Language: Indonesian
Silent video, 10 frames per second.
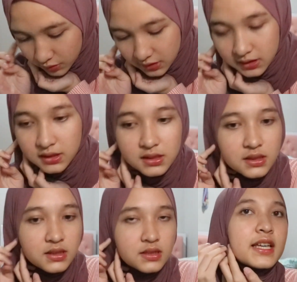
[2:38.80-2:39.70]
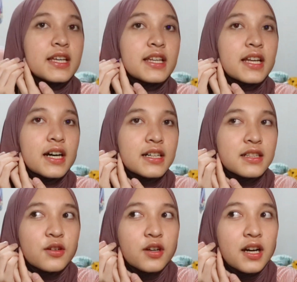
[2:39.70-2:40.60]
tuh di sini ini enakan
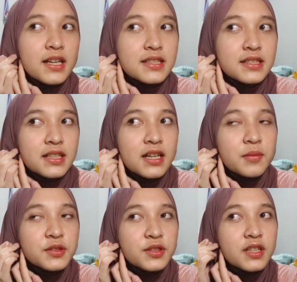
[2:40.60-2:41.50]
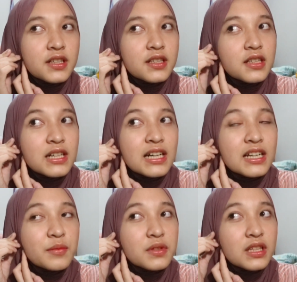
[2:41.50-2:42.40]
gue guys nggak maksudnya nggak
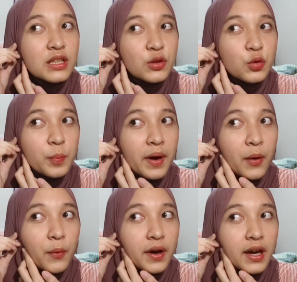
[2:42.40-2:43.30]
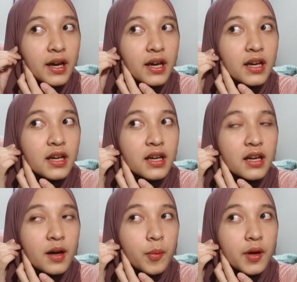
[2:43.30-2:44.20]
ribet gitu pw
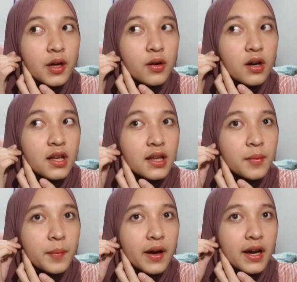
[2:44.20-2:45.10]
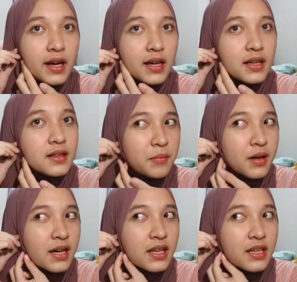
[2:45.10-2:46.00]
bagi kalau kalian pakai
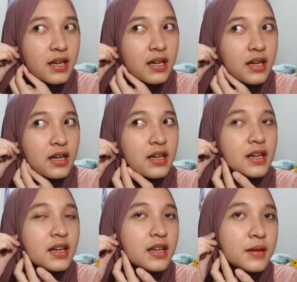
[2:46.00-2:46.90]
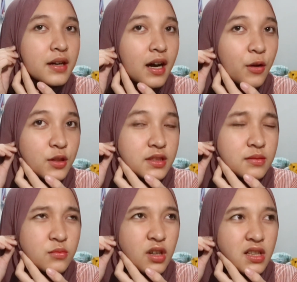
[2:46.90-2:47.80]
bahannya kaos
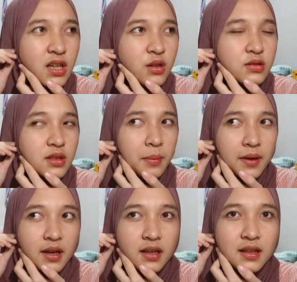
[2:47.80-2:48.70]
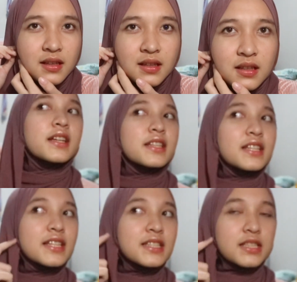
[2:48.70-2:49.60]
bukan kaos apa ya
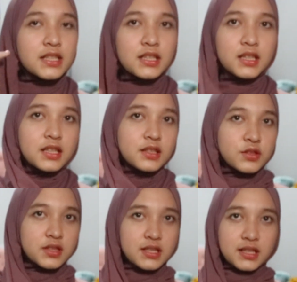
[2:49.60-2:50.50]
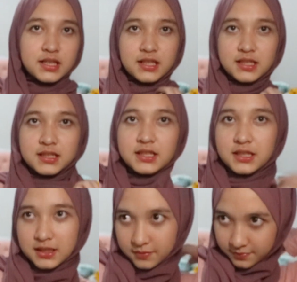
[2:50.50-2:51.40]
ini di sini sini kalian
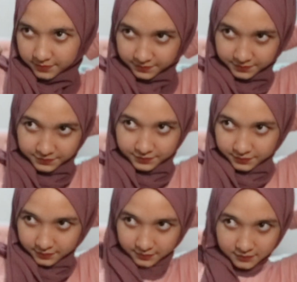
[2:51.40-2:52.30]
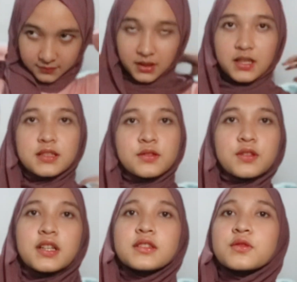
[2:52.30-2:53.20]
kesiniin
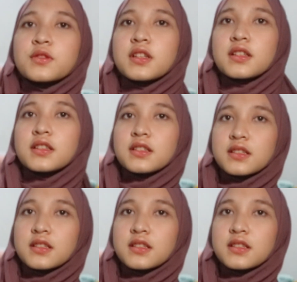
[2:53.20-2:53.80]
atur atur ya,